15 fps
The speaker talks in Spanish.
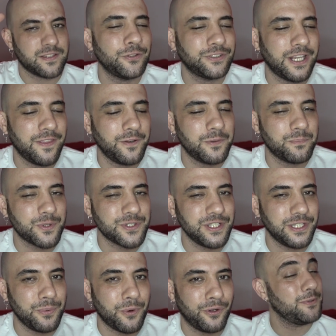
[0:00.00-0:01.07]
los tres dieron
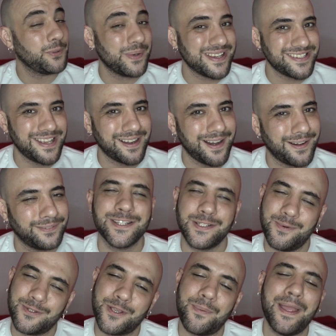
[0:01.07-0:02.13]
positivo. Y me tuve que encerrar.
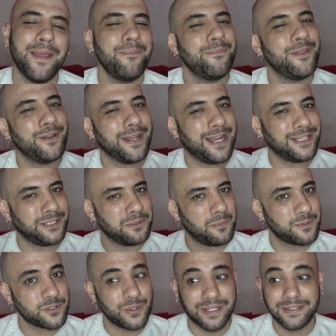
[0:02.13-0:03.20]
Ayer me sopé me dio negativo
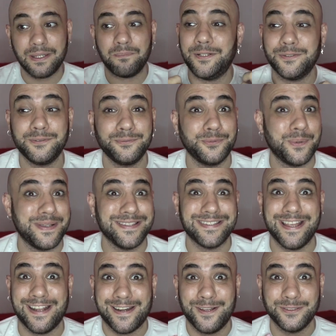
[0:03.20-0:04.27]
por suerte, pero estuve
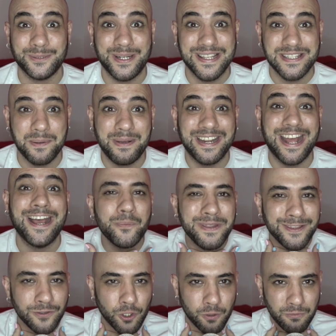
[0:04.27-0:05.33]
encerrado toda la semana,
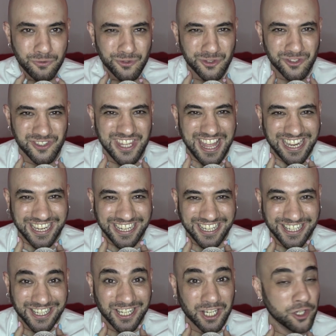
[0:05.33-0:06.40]
comiendo como un
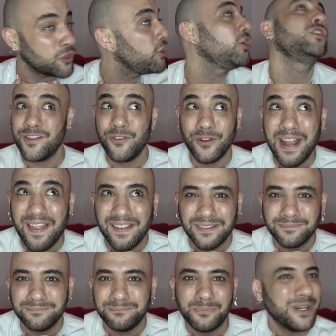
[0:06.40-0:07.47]
cerdo, haciendo nada,
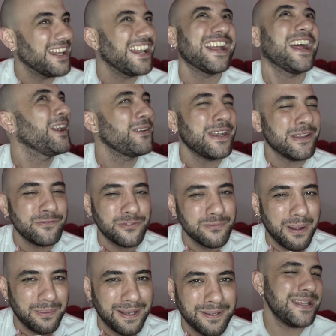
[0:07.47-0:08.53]
porque el calor era
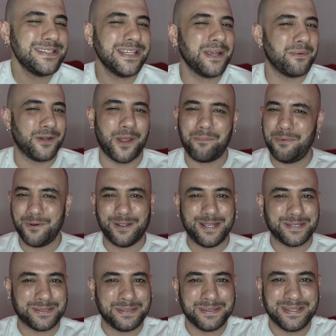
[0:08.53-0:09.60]
infumable. Así que bueno, espero
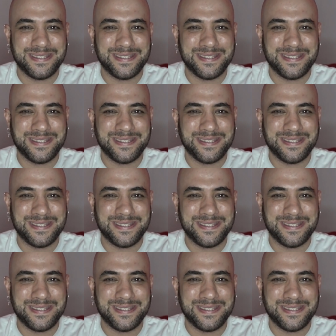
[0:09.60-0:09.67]
que su